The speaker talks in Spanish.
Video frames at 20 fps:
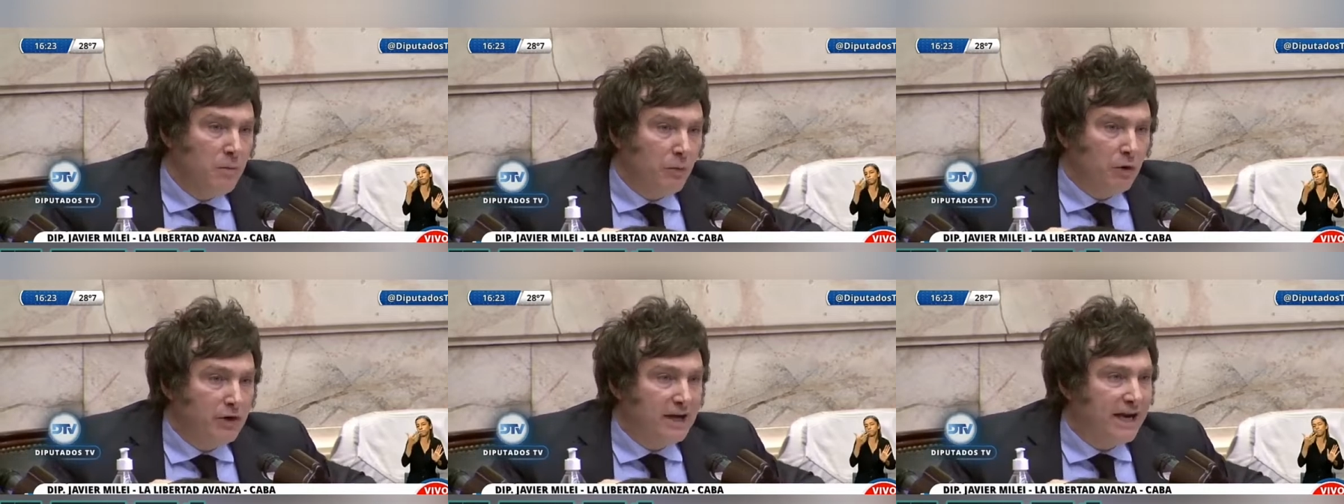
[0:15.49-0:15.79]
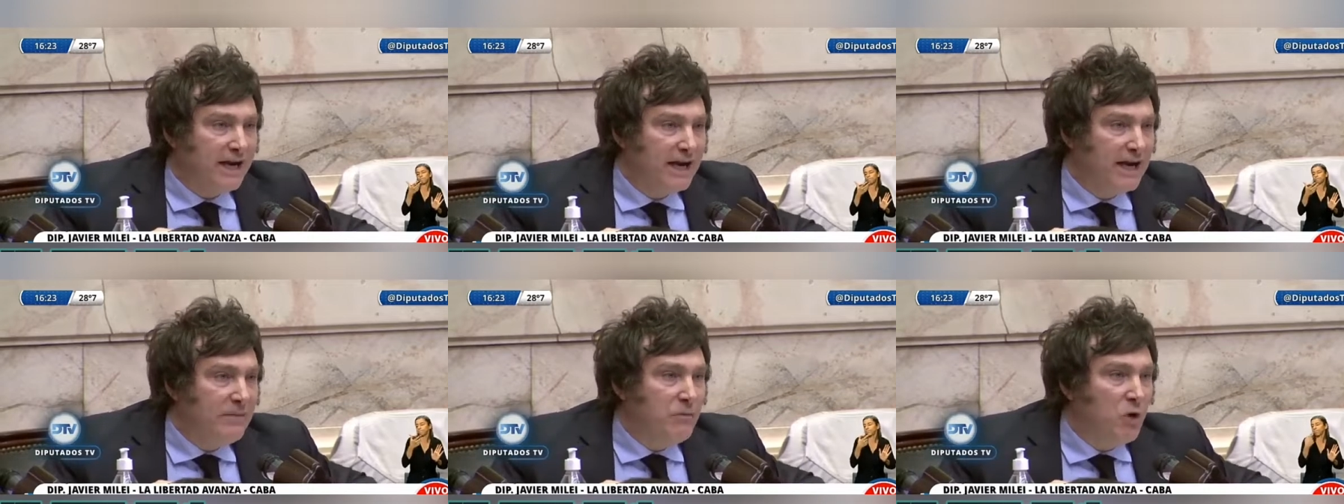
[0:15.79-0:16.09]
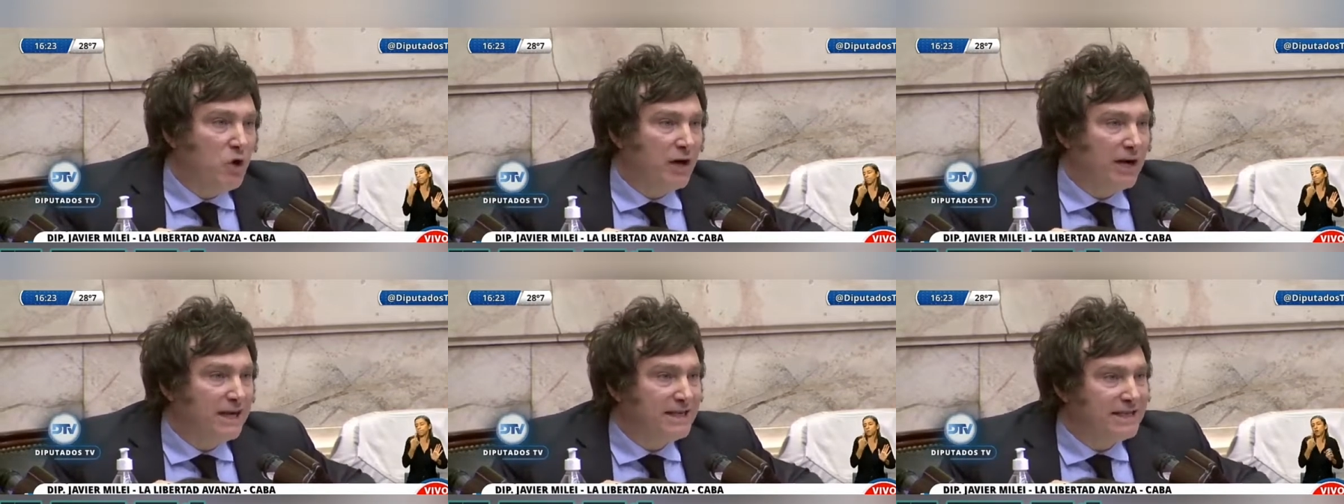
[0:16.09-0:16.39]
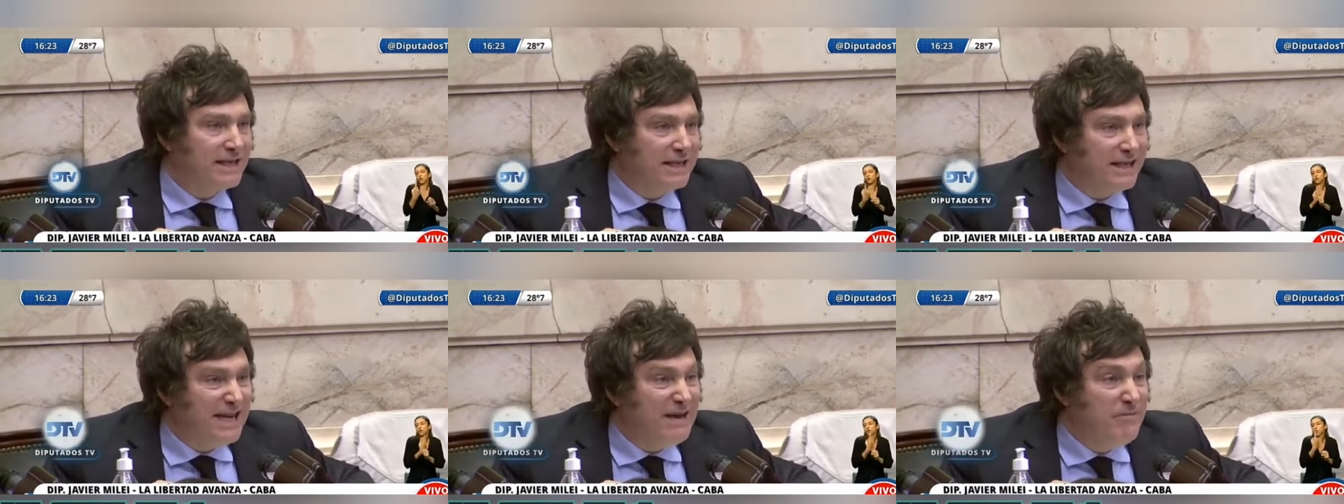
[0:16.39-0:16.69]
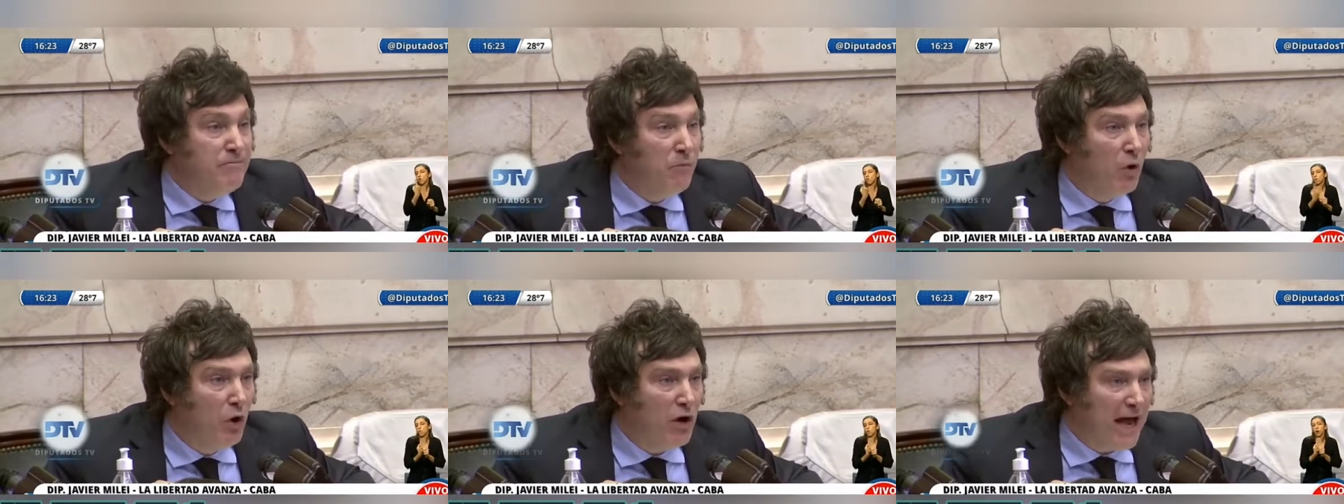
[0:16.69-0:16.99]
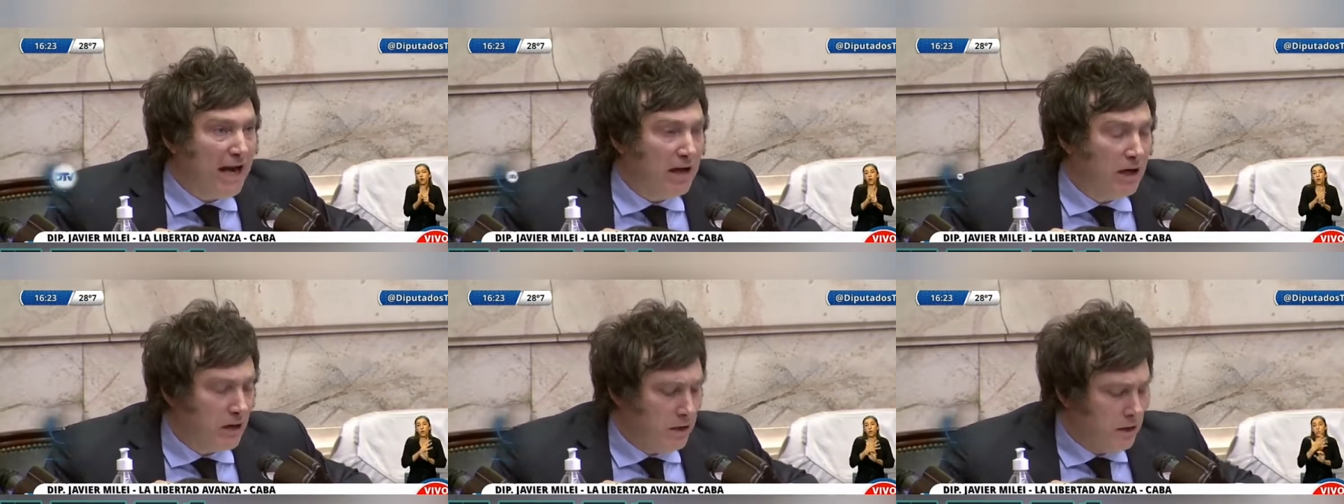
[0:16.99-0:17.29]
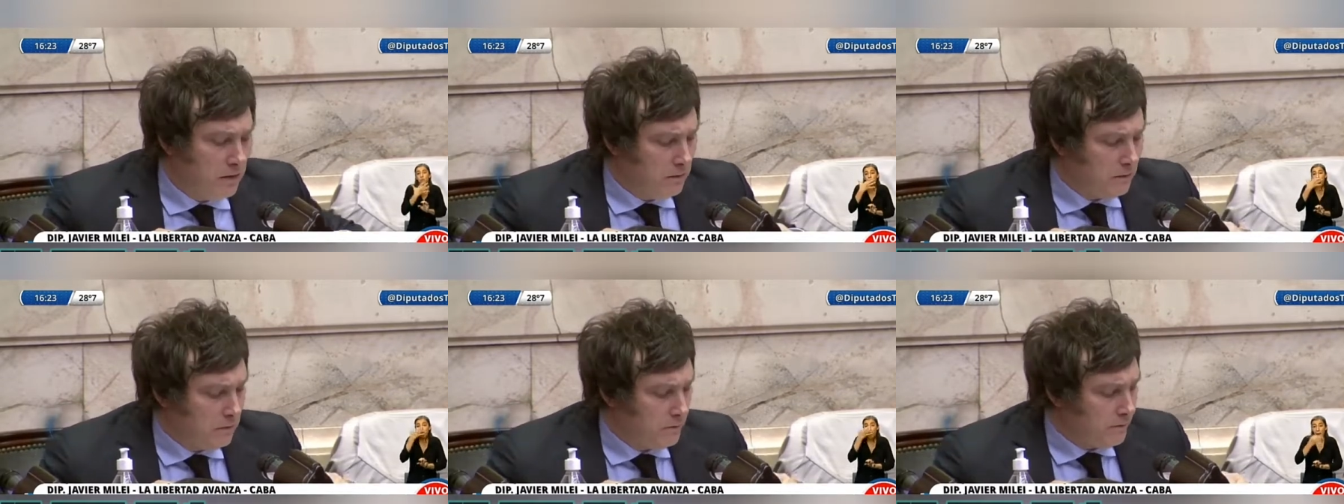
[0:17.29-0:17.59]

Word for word: porque creemos que es inmoral.